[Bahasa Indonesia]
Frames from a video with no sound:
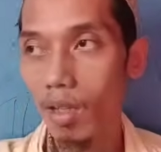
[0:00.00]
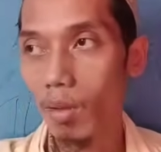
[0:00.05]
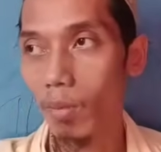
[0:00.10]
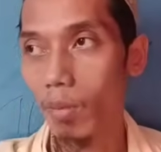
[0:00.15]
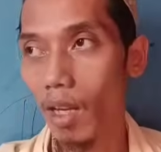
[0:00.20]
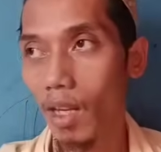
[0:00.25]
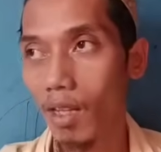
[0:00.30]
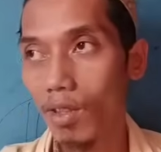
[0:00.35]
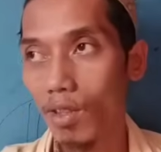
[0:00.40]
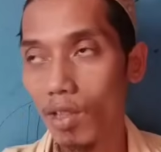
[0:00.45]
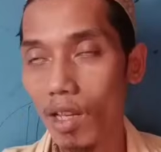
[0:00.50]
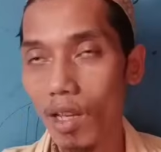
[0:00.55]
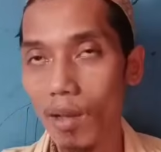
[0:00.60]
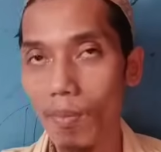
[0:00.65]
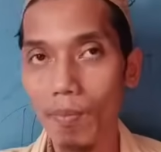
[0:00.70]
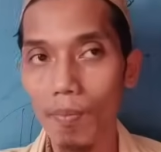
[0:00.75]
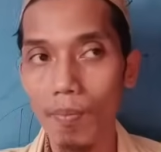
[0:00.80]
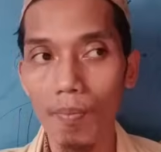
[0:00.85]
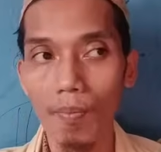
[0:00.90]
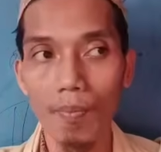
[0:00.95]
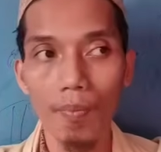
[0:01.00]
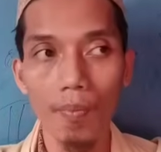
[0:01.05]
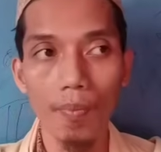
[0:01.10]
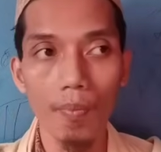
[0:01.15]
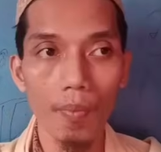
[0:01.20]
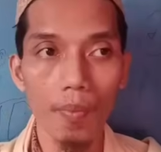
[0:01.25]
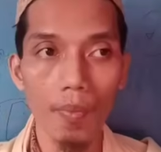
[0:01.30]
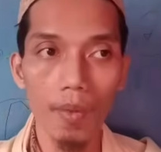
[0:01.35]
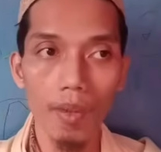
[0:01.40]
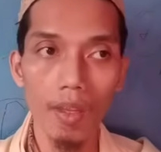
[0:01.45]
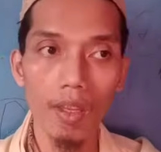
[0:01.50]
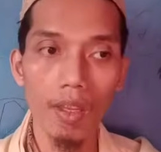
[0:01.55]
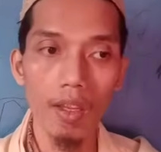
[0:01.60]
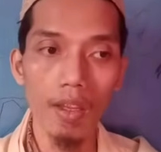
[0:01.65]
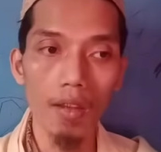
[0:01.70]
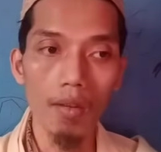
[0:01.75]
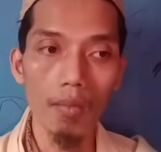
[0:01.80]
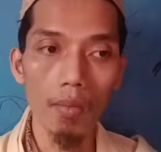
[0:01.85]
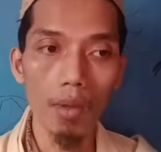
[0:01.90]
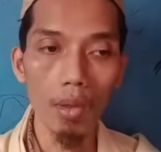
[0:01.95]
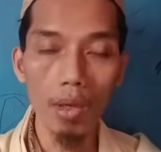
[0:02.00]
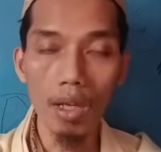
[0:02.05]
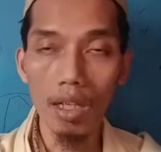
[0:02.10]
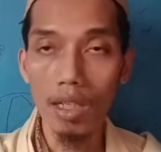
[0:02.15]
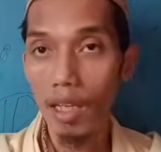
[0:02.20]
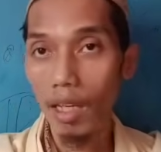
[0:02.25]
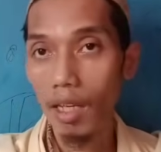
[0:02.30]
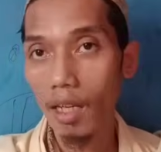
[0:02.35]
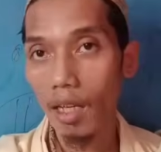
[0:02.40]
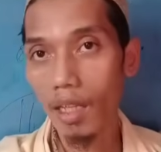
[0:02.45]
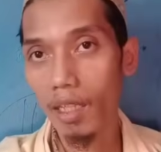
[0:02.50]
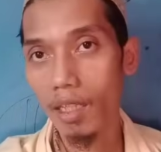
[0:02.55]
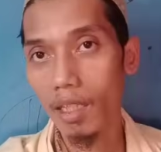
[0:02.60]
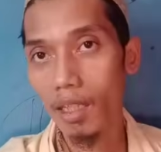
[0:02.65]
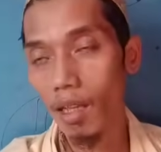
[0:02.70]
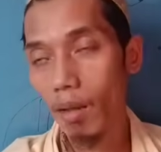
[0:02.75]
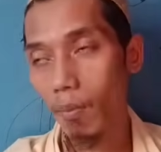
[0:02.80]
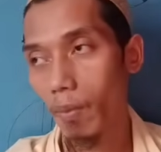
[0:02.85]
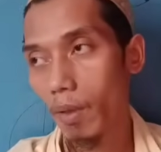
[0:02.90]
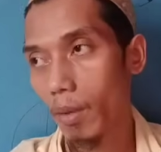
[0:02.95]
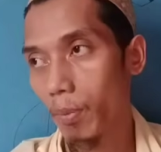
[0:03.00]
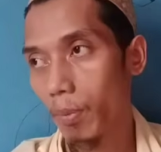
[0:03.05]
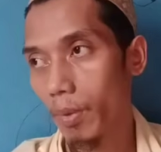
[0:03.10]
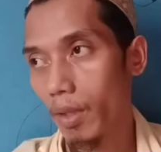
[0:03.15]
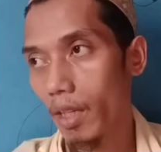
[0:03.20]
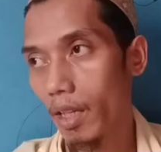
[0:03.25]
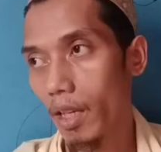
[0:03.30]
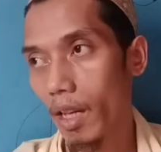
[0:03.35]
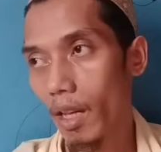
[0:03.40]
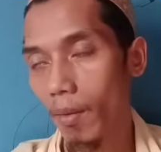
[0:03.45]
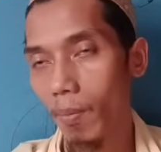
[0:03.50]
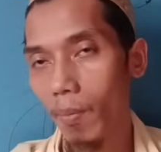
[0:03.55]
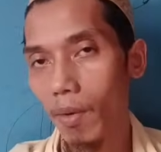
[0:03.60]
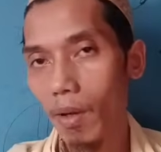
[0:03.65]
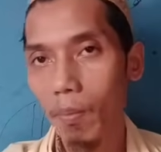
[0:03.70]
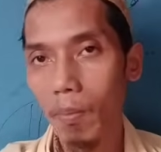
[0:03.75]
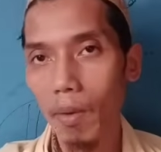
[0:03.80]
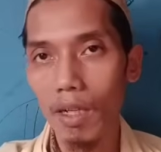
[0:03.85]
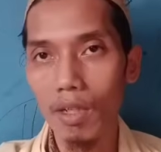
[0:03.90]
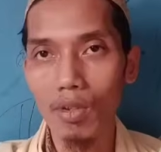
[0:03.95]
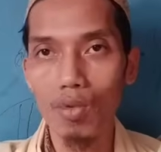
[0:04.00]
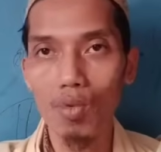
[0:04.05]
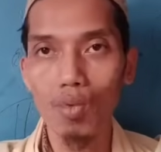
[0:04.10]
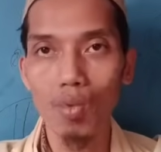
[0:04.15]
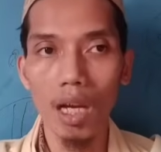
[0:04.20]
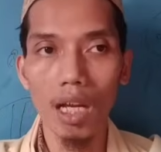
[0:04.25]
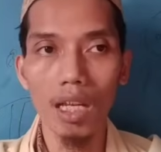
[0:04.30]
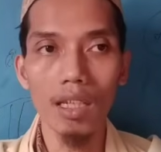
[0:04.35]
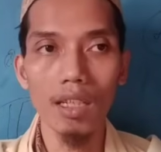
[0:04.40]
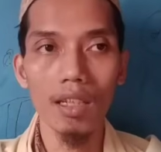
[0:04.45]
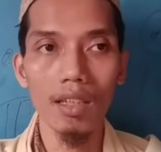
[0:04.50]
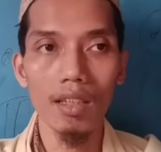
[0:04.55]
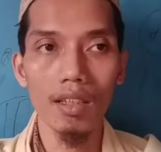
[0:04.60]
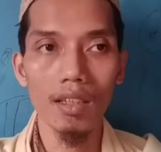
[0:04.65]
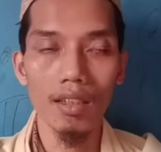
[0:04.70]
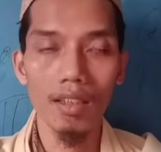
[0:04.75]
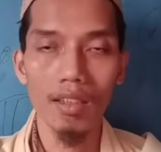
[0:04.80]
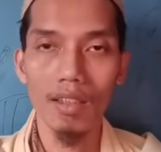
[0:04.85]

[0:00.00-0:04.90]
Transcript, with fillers: fi Ansab bahwa DNA ini dapat menyingkap kepalsuan